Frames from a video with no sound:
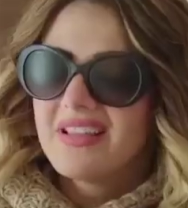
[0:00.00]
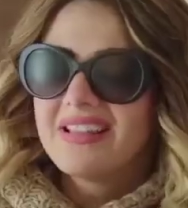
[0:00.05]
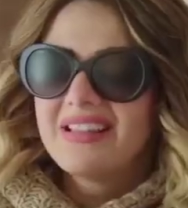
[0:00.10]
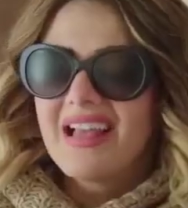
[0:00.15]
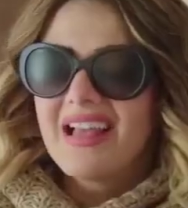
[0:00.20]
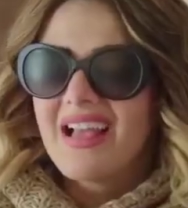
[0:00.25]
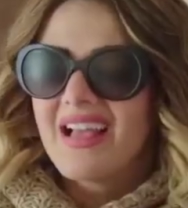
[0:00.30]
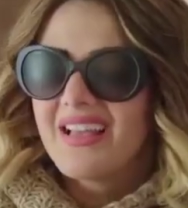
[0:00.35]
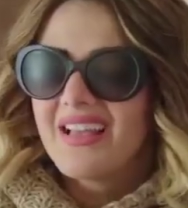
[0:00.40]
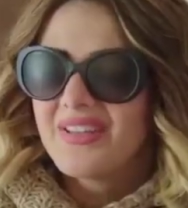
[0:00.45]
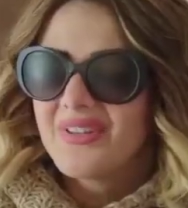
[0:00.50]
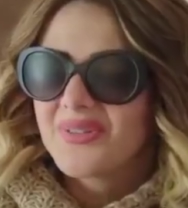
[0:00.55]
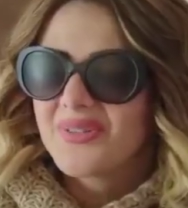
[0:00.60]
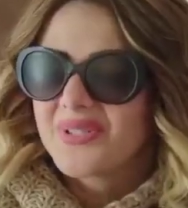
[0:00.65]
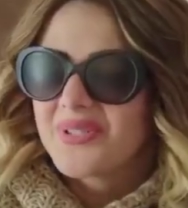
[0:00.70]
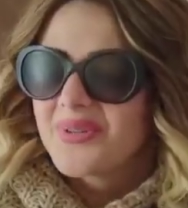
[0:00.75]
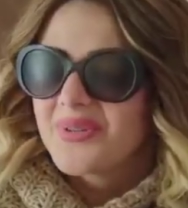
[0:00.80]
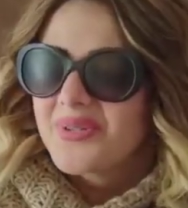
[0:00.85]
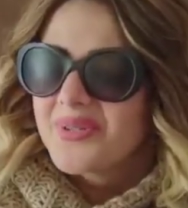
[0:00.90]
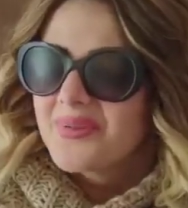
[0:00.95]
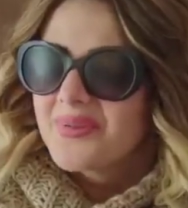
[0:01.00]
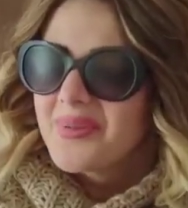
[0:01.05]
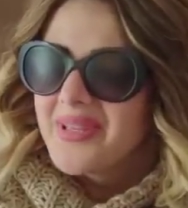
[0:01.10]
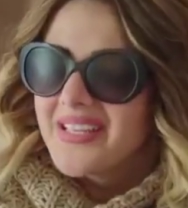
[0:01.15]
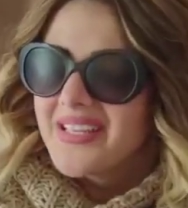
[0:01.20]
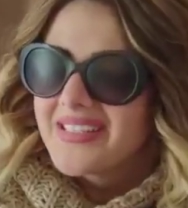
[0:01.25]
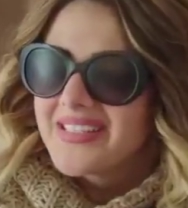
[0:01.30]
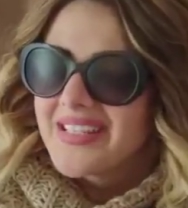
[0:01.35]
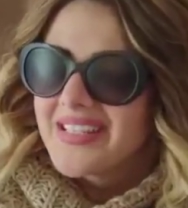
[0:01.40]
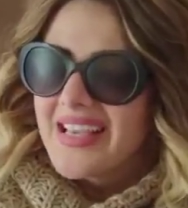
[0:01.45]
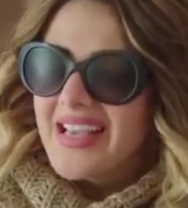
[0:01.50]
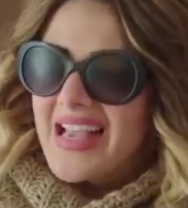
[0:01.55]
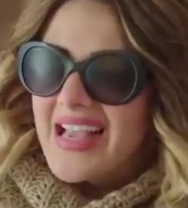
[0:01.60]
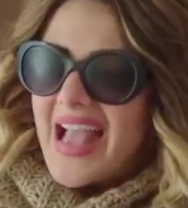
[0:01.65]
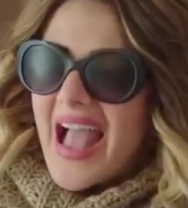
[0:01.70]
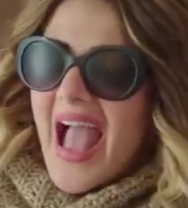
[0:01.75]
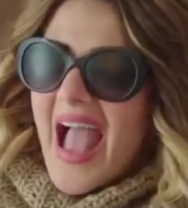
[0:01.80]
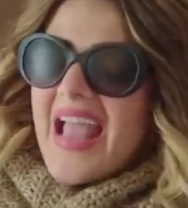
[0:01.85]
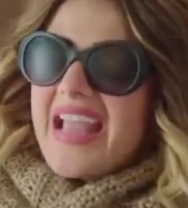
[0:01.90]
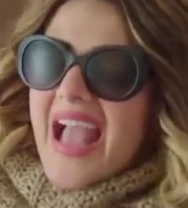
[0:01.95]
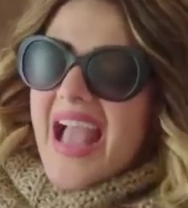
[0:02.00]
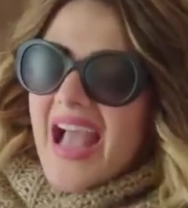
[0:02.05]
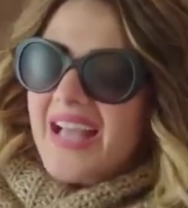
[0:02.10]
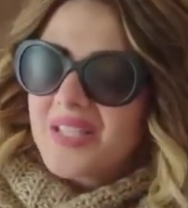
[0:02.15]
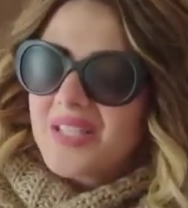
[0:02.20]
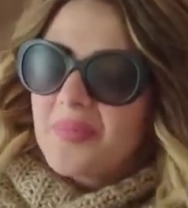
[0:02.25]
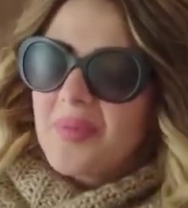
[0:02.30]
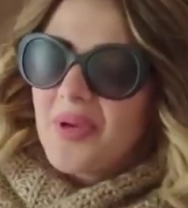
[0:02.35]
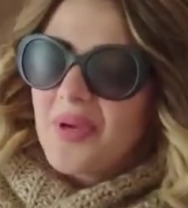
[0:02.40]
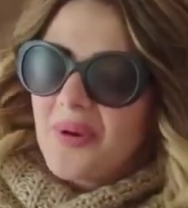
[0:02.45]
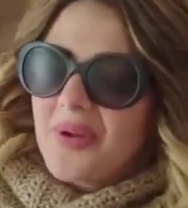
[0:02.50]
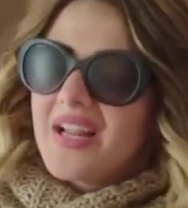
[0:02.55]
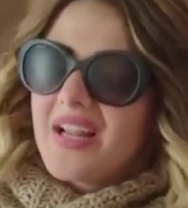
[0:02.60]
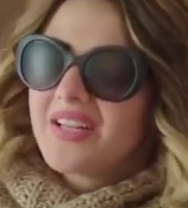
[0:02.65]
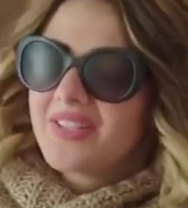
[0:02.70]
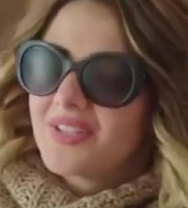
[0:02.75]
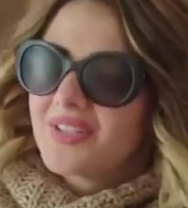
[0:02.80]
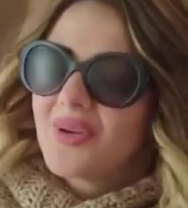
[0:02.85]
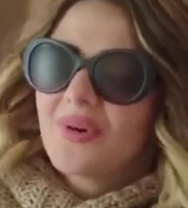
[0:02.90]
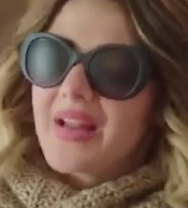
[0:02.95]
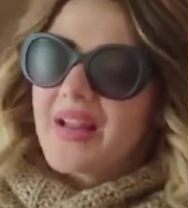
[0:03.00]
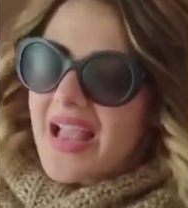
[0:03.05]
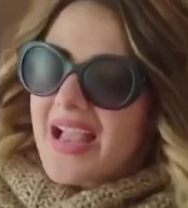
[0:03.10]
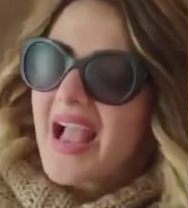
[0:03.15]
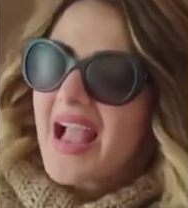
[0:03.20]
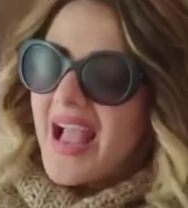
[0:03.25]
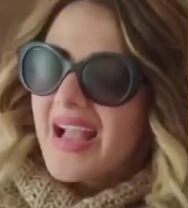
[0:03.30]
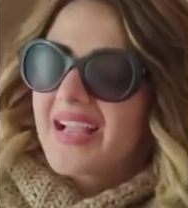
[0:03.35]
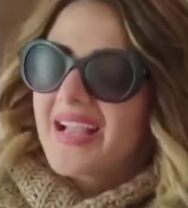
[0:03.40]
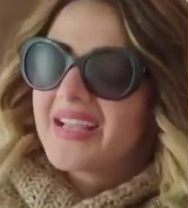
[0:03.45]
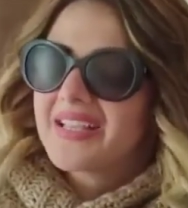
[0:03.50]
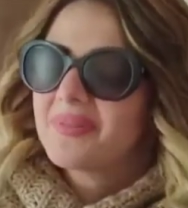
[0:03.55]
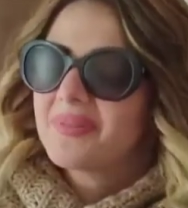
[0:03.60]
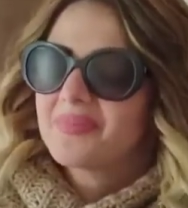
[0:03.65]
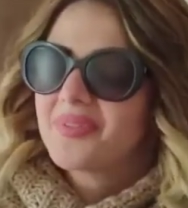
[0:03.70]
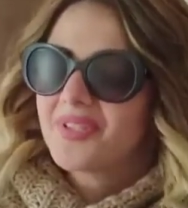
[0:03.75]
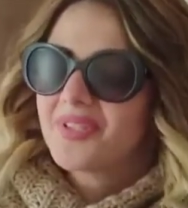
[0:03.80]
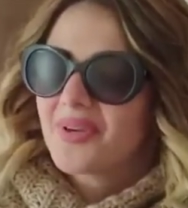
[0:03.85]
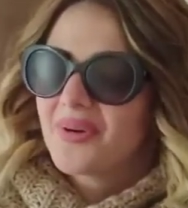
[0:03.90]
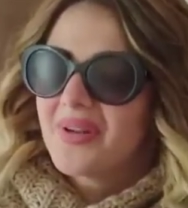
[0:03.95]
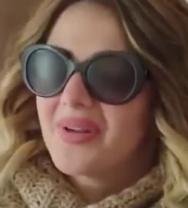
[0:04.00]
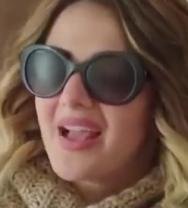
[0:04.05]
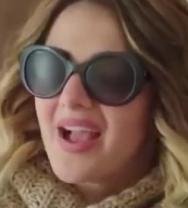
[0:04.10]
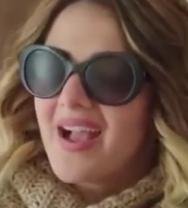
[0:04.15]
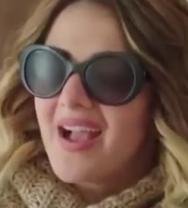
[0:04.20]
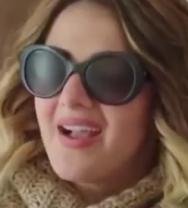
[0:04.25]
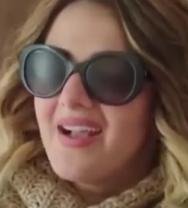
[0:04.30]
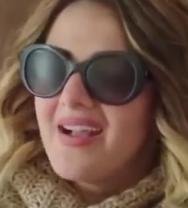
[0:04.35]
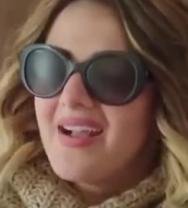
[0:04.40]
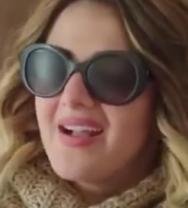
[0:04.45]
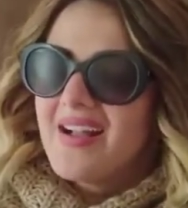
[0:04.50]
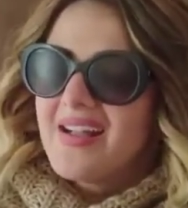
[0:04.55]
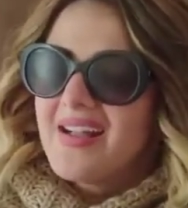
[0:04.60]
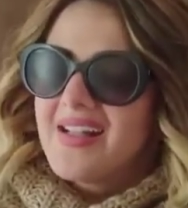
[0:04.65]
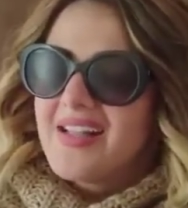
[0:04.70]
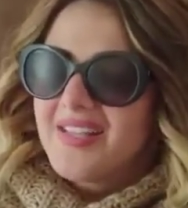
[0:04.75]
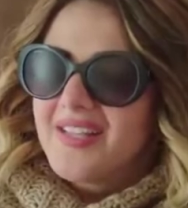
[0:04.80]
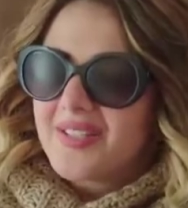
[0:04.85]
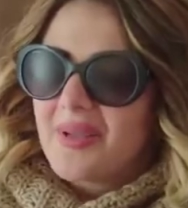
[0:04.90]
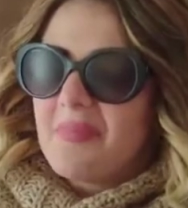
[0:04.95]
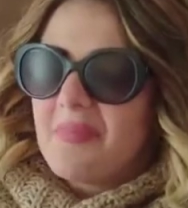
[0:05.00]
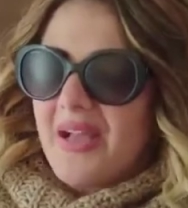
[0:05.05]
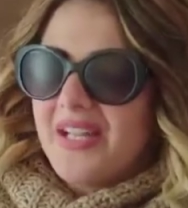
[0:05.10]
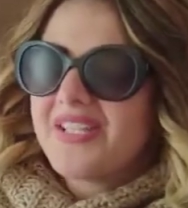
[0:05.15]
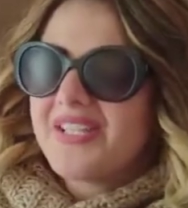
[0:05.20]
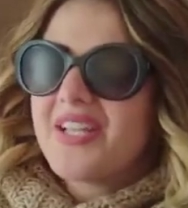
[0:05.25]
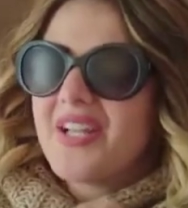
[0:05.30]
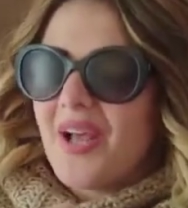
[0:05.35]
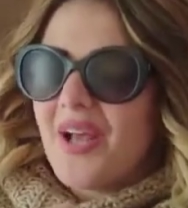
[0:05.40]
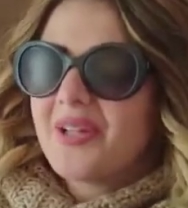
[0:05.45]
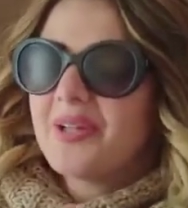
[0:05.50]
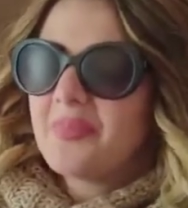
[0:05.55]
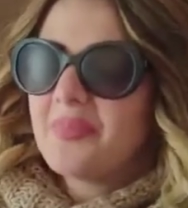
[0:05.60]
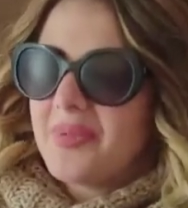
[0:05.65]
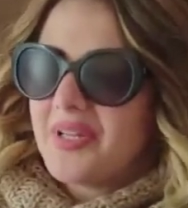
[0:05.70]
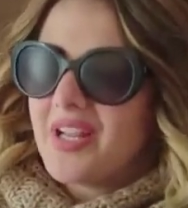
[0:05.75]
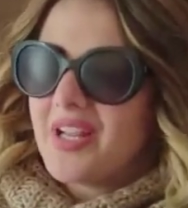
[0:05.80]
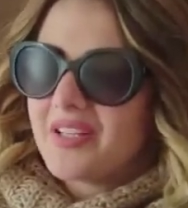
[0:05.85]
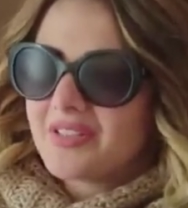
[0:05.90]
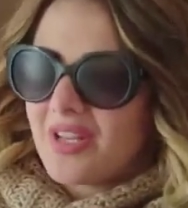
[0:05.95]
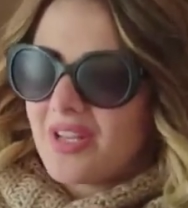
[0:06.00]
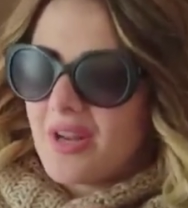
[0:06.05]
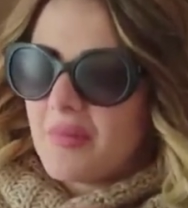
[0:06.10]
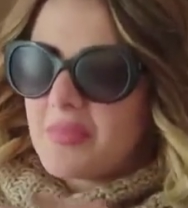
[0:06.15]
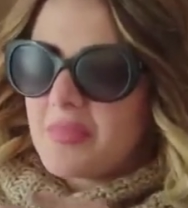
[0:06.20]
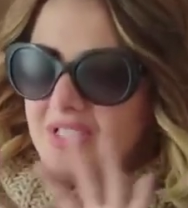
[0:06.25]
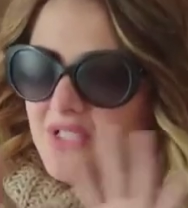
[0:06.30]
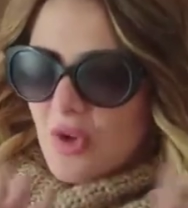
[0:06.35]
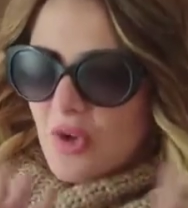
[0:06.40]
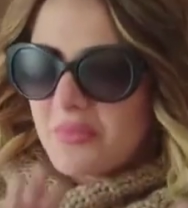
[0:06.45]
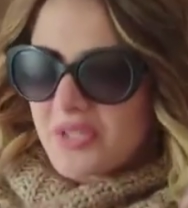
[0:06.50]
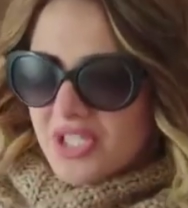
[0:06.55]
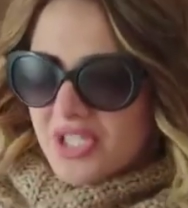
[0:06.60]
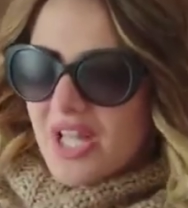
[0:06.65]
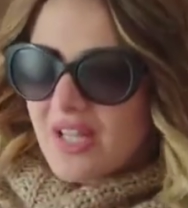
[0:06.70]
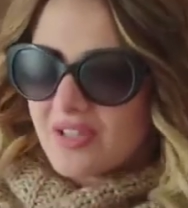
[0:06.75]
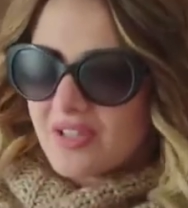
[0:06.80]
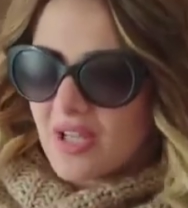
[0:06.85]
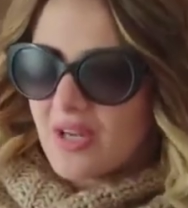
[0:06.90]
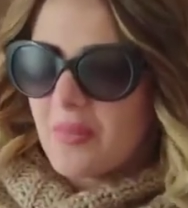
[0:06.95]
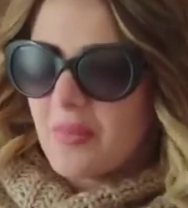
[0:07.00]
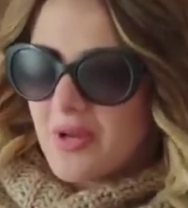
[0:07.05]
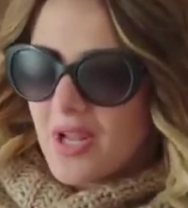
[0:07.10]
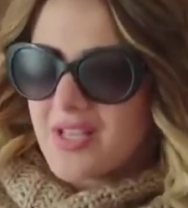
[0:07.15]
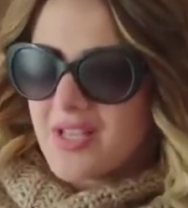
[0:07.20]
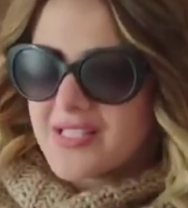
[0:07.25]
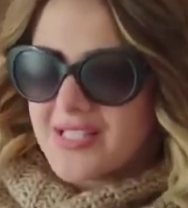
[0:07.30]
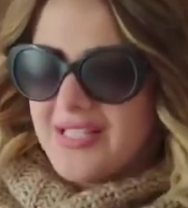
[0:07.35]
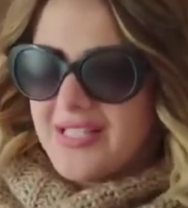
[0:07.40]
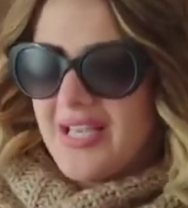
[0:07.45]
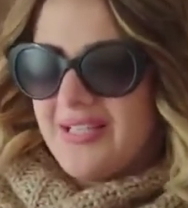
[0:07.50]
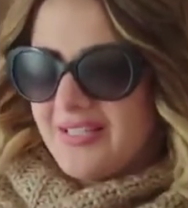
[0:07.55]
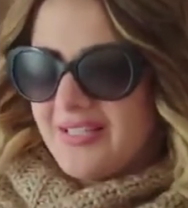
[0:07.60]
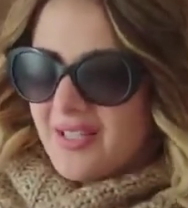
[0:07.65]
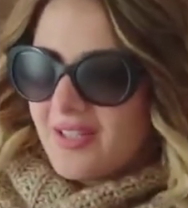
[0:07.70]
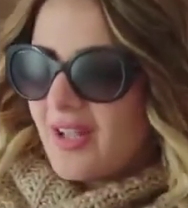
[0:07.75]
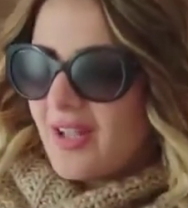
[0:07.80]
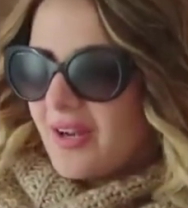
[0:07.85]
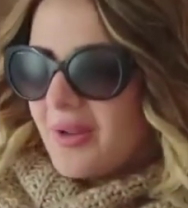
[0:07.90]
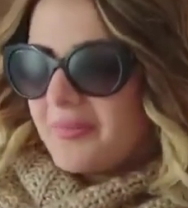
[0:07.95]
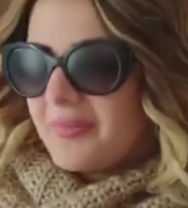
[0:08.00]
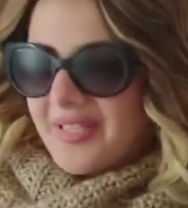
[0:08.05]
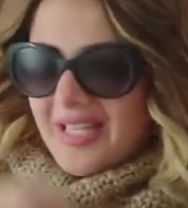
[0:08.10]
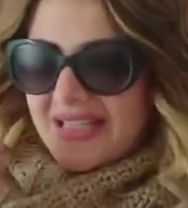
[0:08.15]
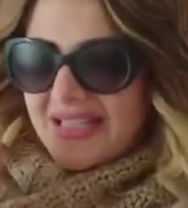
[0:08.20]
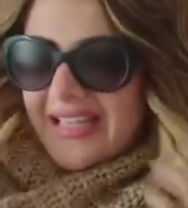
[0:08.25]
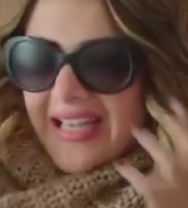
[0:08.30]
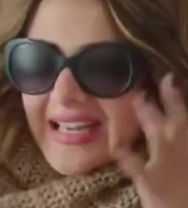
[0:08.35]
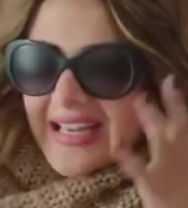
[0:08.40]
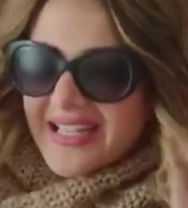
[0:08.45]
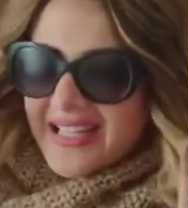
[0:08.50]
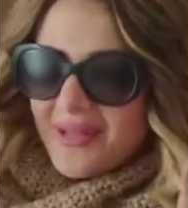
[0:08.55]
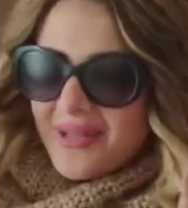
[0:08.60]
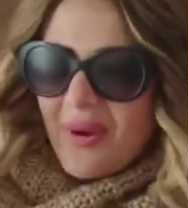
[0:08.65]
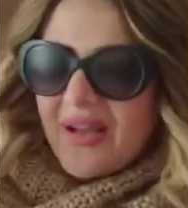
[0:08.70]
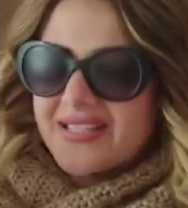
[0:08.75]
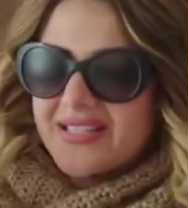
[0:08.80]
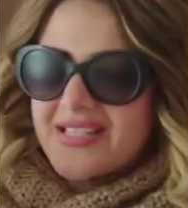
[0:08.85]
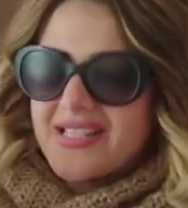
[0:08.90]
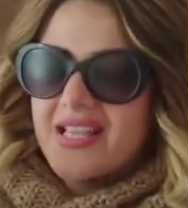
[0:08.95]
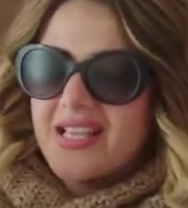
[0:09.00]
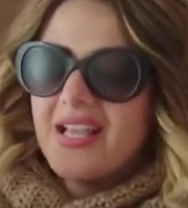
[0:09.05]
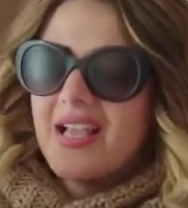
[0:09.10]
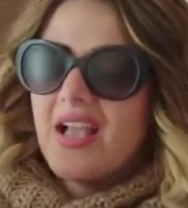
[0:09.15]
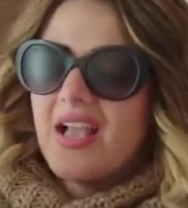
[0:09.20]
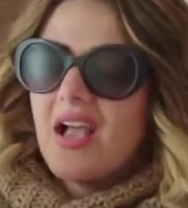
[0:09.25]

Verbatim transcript: ايه ده يور سو سويت اي حد بيقول لك تدخل اي حاجه كده بتدخلها طب معلش انا هطلب منك طلب بس هو مش ده الطلب الاصلي يعني ده طلب تاني جالي دلوقتي